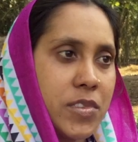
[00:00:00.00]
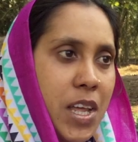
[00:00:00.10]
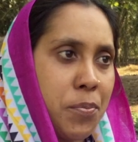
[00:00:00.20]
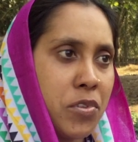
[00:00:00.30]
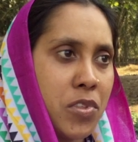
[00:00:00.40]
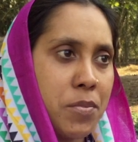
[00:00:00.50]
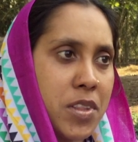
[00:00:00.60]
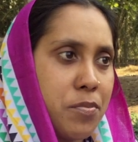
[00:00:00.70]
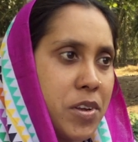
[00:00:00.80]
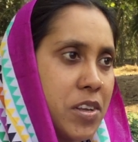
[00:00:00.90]
তারপর তো
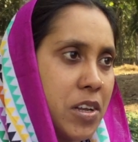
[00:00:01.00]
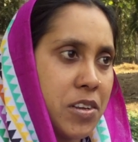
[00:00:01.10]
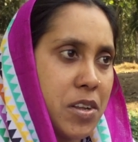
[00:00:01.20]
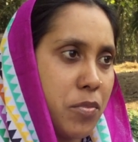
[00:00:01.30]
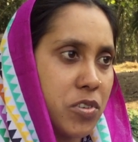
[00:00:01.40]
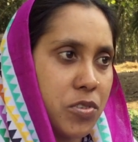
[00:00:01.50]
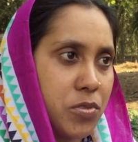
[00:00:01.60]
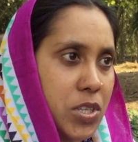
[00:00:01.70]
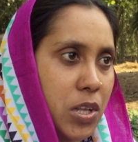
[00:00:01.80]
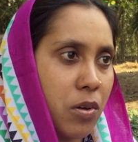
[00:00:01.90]
আমাদের মেডিকেল টিম বসানো
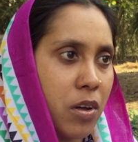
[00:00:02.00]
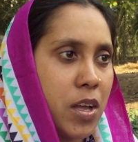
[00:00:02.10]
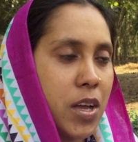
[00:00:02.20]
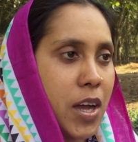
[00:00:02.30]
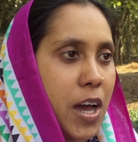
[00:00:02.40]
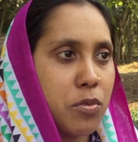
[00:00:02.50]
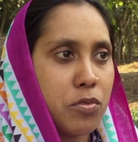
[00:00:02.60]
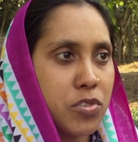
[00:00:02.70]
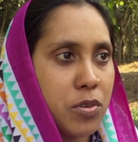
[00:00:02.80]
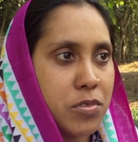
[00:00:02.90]
ছিল কার কোন
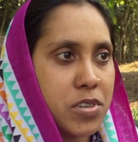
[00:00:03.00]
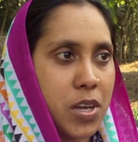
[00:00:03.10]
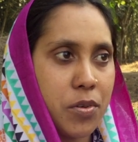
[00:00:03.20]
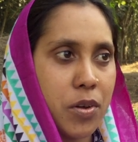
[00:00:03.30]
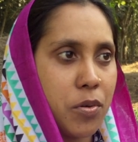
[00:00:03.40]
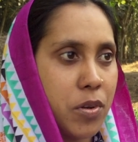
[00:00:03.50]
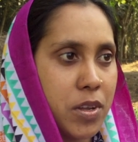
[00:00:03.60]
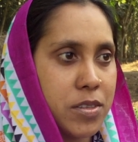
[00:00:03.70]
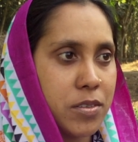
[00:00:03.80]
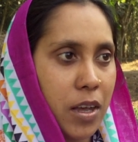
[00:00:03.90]
সমস্যা ওরা ওখানে
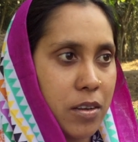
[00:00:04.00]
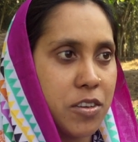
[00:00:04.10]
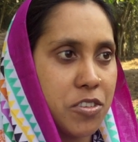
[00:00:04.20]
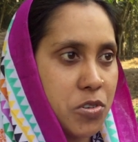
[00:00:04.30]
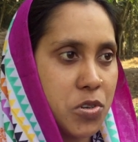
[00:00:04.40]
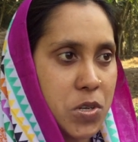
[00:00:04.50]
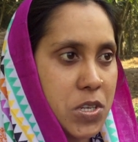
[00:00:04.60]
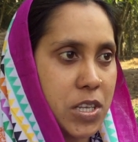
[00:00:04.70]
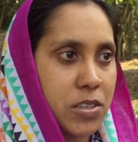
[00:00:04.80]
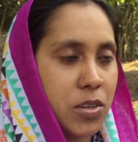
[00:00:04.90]
একটা নির্দিষ্ট
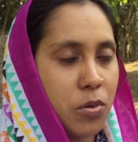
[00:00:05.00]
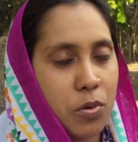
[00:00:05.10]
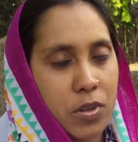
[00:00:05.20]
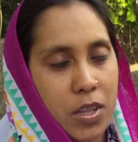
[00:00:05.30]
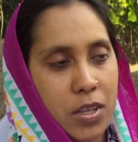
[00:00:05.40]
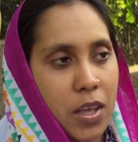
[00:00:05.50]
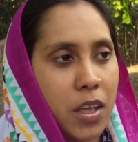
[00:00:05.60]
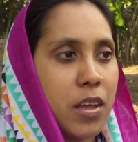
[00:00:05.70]
স্থান ছিল ওখান থেকে